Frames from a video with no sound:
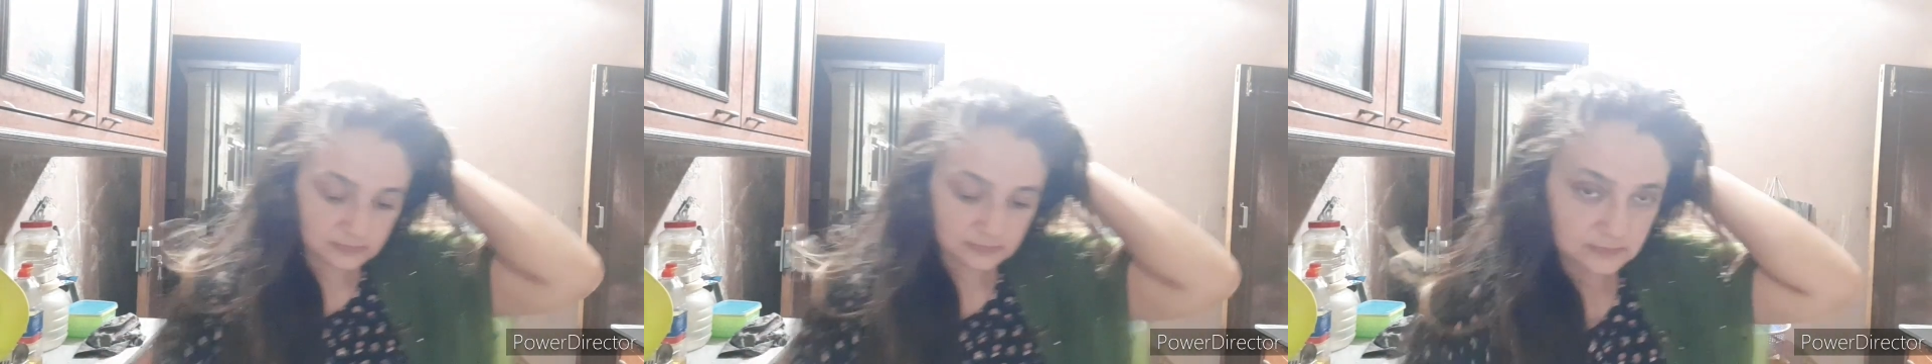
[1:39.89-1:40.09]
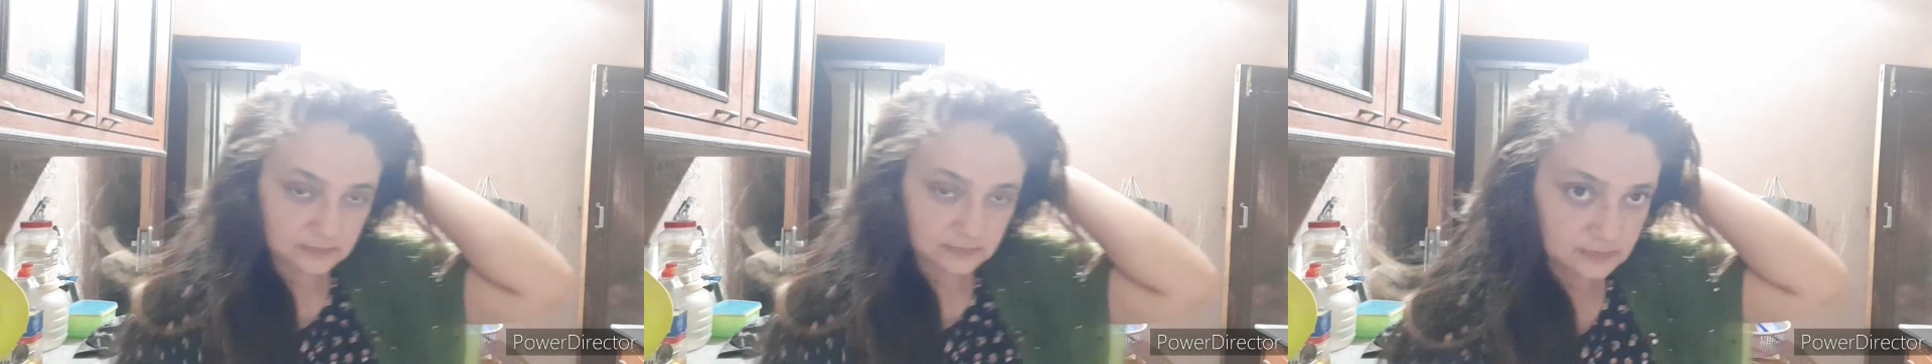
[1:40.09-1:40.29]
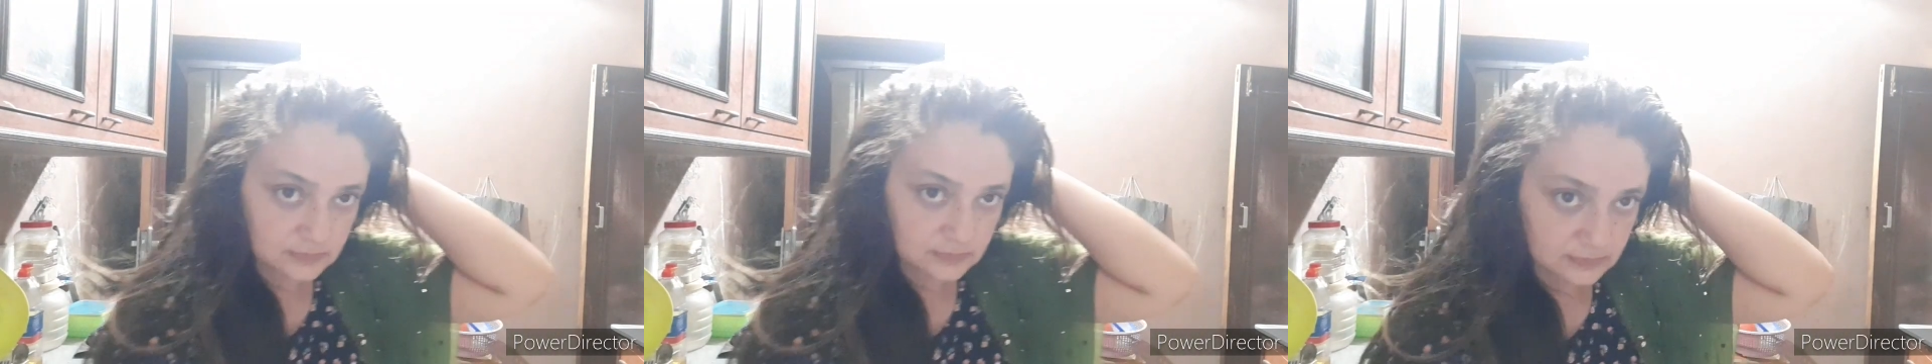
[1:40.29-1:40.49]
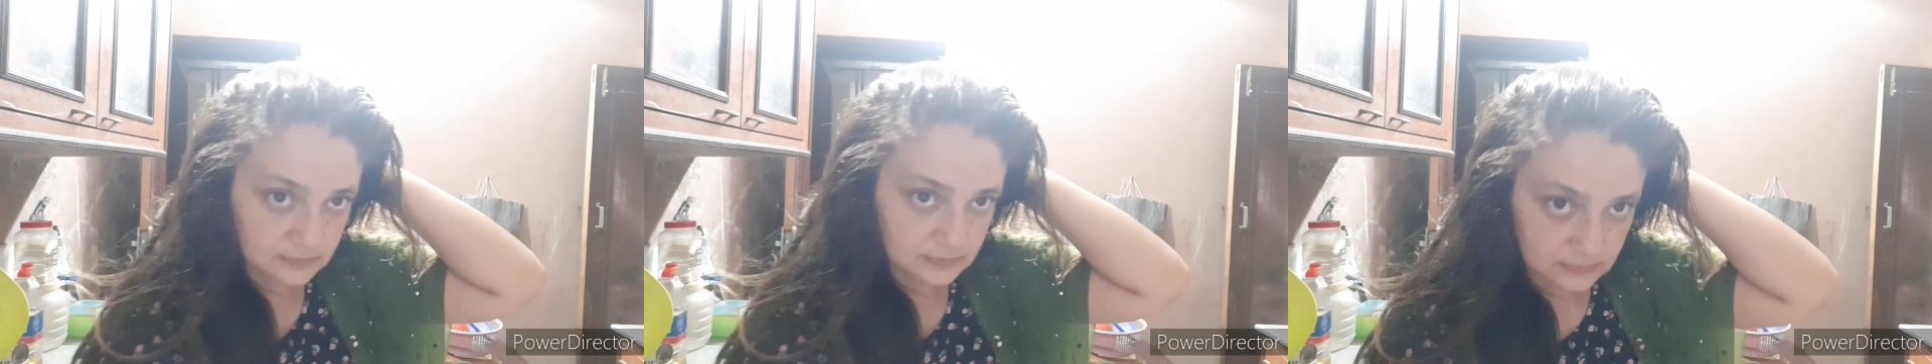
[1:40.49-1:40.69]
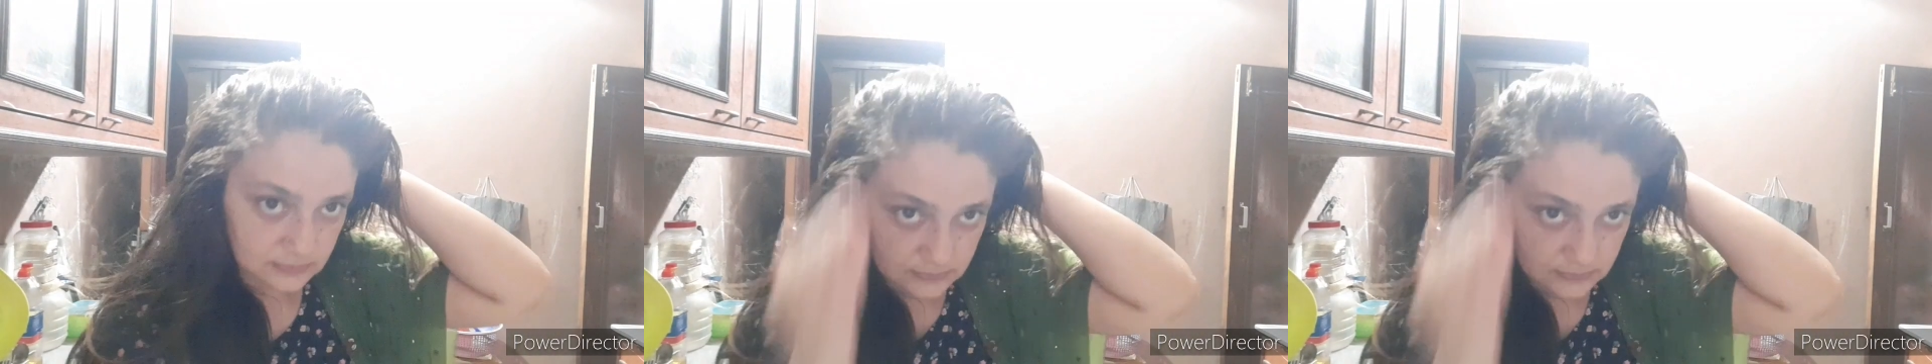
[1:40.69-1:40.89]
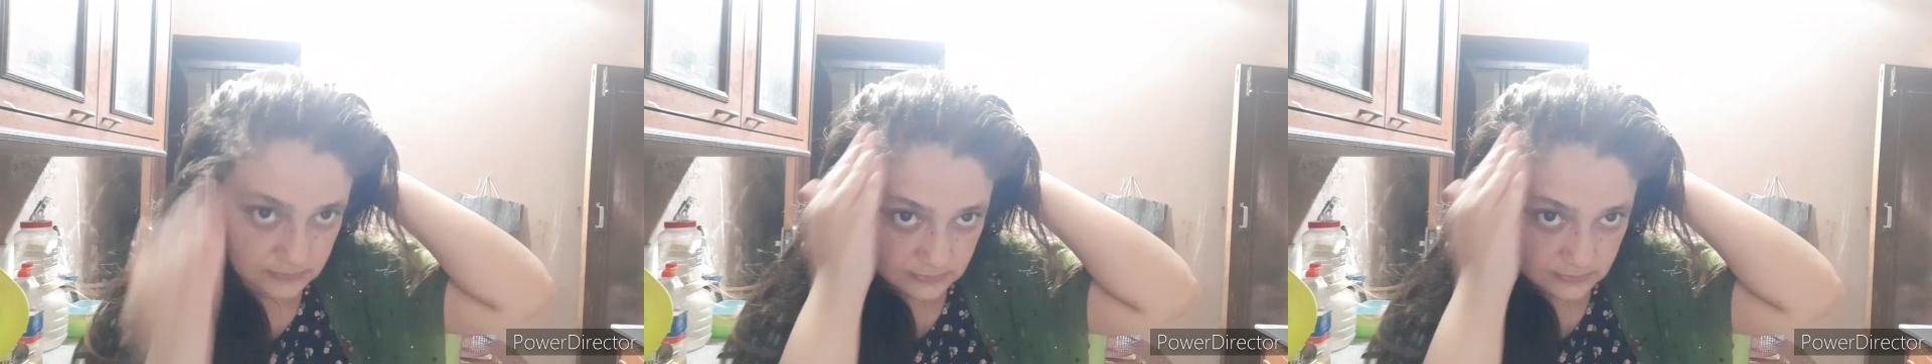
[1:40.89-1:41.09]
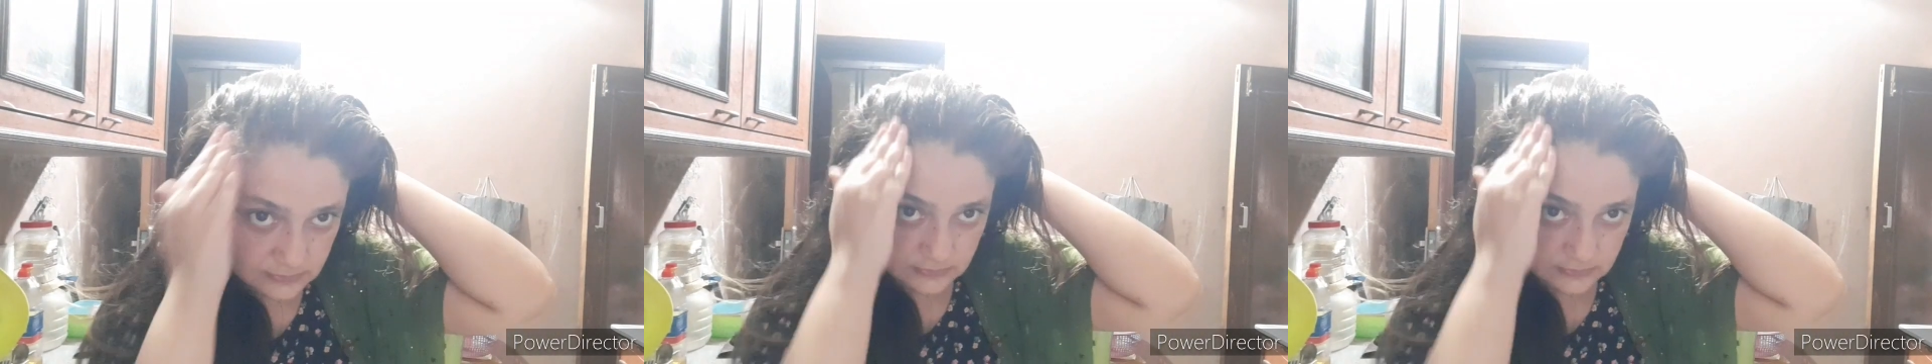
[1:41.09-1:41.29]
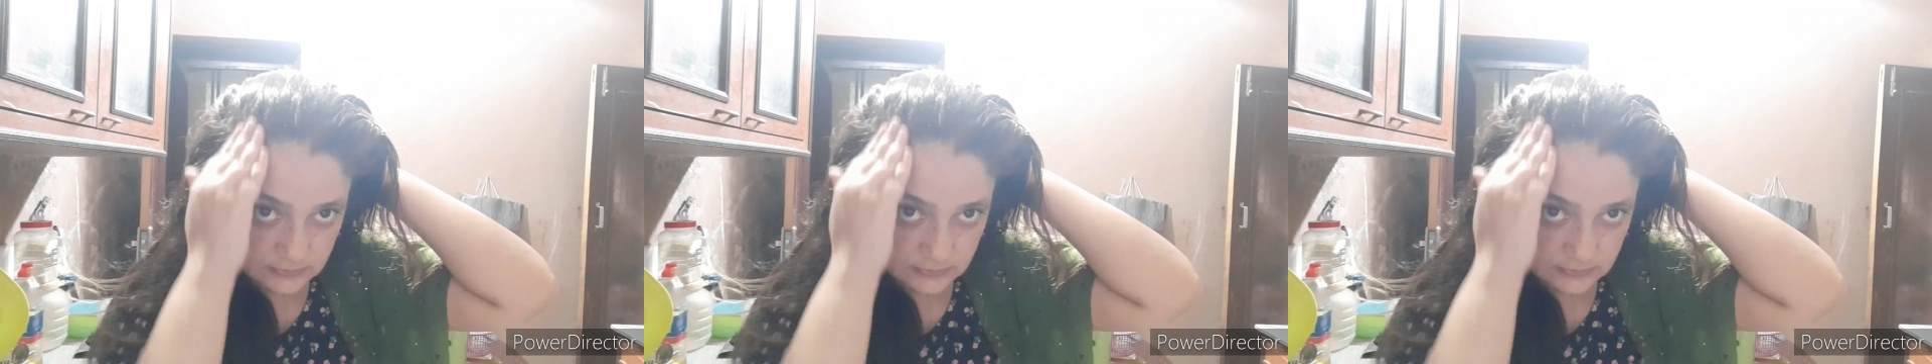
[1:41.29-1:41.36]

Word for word: बात है तो मैंने फिर उसके